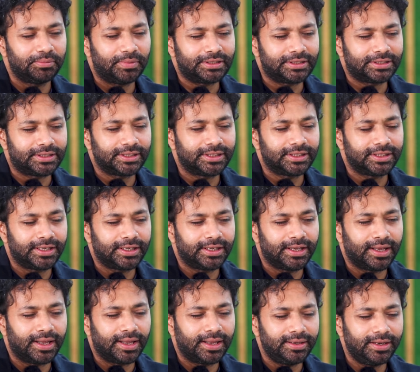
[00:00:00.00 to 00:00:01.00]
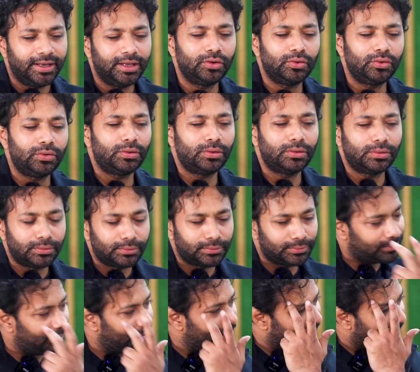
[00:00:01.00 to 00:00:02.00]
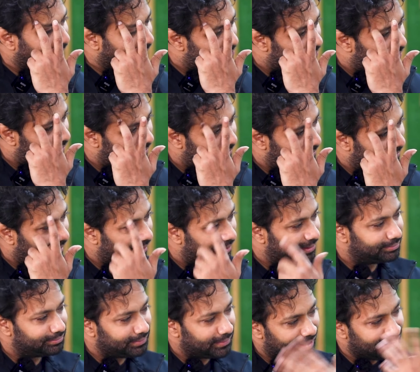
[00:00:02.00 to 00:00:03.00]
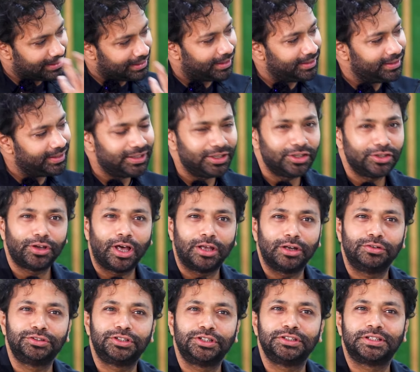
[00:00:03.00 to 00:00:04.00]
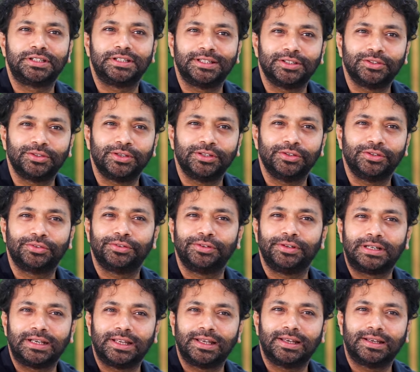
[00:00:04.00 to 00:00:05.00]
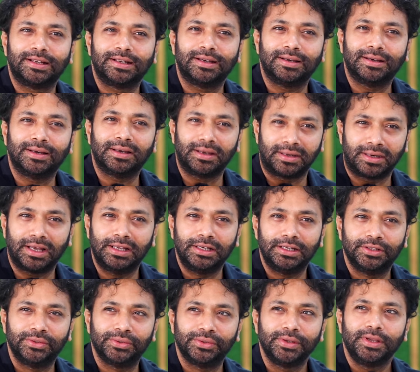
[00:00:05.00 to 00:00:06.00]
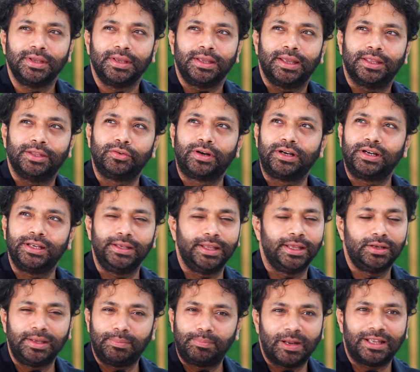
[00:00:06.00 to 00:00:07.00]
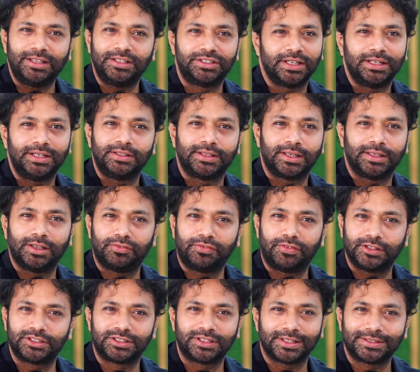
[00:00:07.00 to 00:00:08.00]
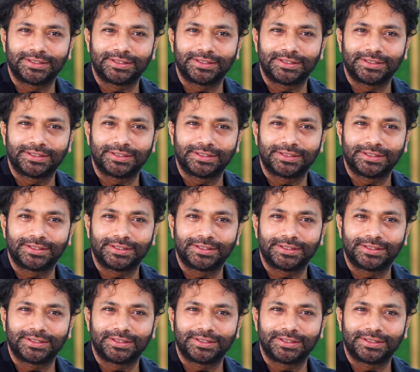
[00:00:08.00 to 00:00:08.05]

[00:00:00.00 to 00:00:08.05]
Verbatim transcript: బట్ నేను యాక్చువల్లీ అట్లాంటివి నేను ఆలోచించలేదు ఎందుకు ఇట్లా రాలేదు ఎందుకంటే నేనే ప్లాన్ చేయలేదు కదా ఫస్ట్